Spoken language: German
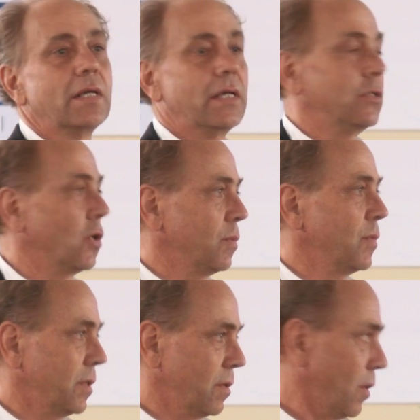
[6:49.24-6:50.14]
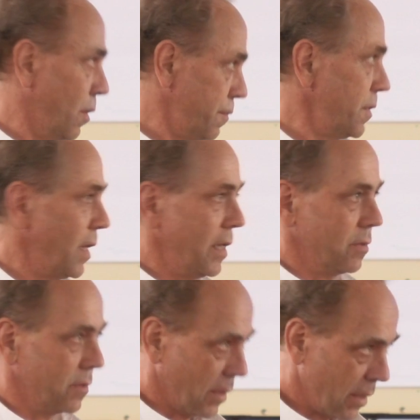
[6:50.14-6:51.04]
enorme
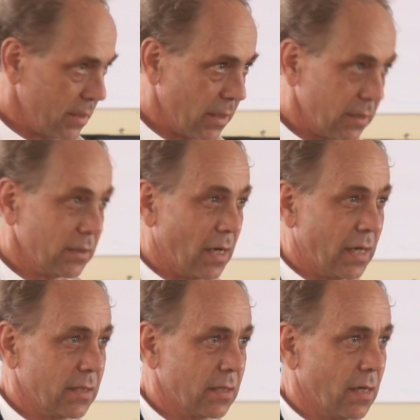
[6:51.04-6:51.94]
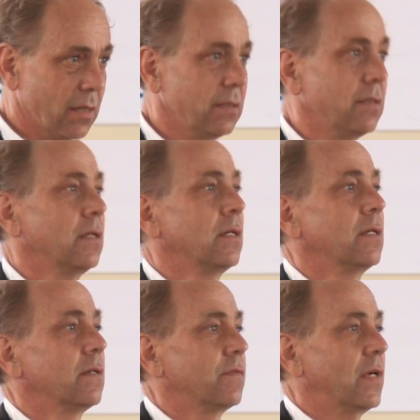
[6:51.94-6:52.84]
Offenheit und Risiken eingegangen,
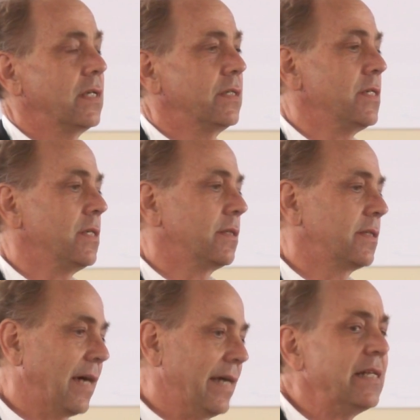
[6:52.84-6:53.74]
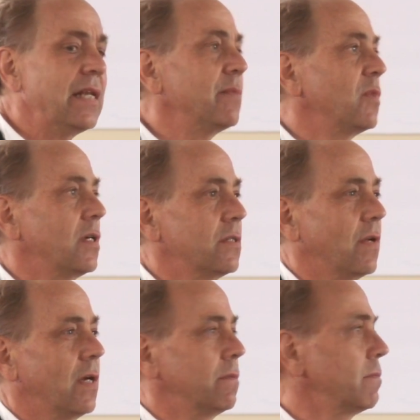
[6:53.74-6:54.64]
weil die Teilnehmer, es
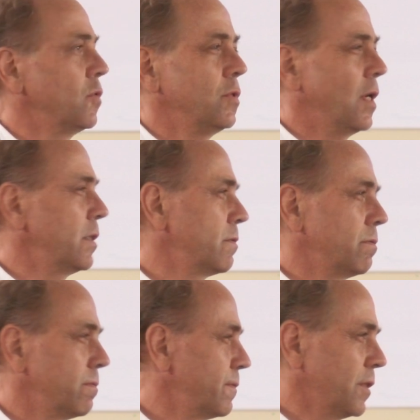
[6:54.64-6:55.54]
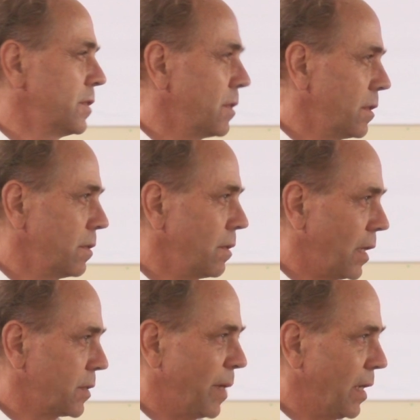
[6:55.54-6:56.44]
waren 140
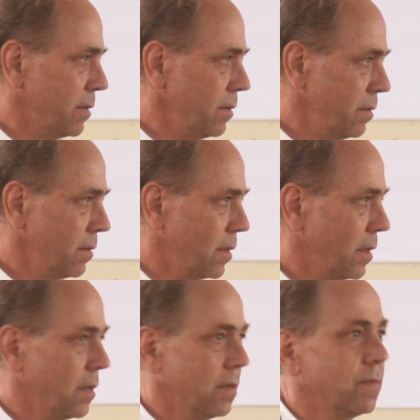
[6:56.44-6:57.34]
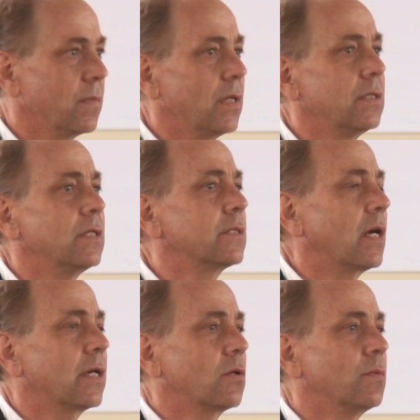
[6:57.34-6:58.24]
Experten ähm, in den
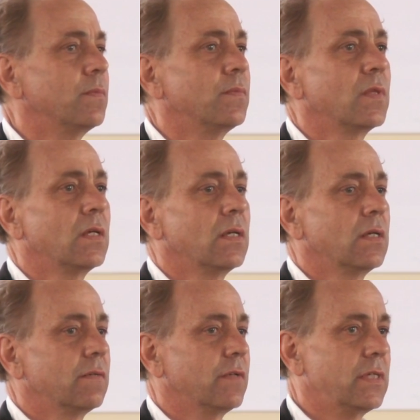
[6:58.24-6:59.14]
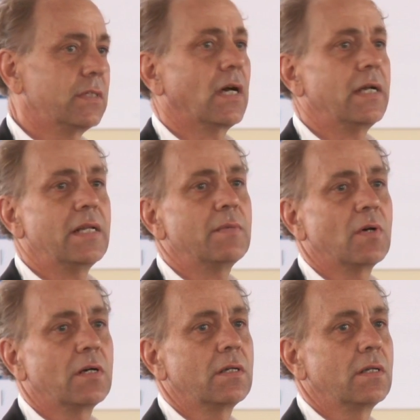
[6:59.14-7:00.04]
drei Gruppen, weil die
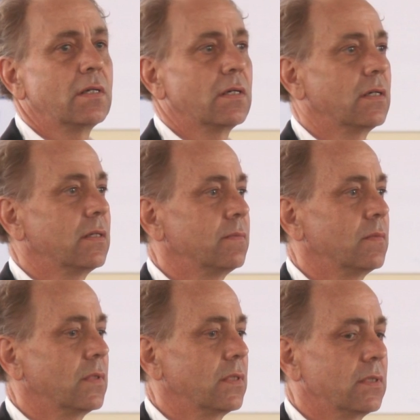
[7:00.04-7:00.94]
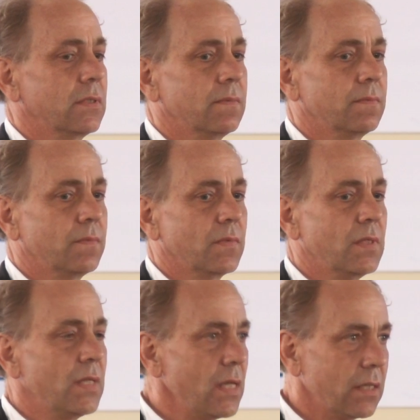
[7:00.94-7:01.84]
Teilnehmer ähm, ähm,
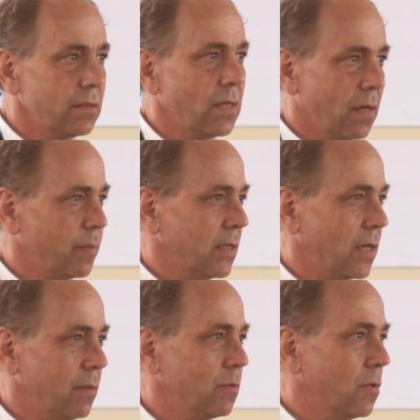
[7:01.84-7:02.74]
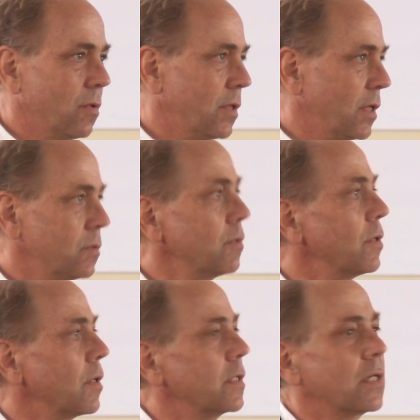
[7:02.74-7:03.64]
nicht nach Parteibuch oder
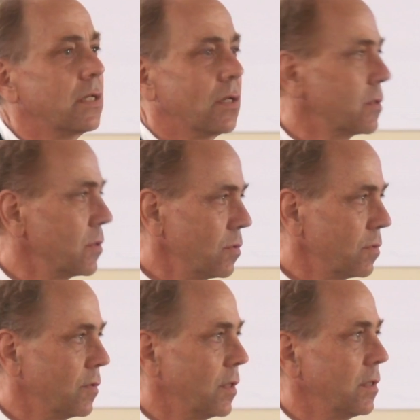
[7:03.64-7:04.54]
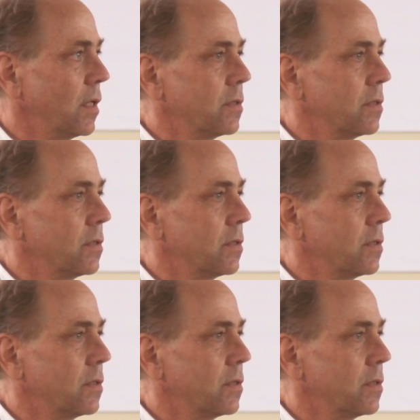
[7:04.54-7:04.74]
Zugehörigkeit ausgesucht wurden.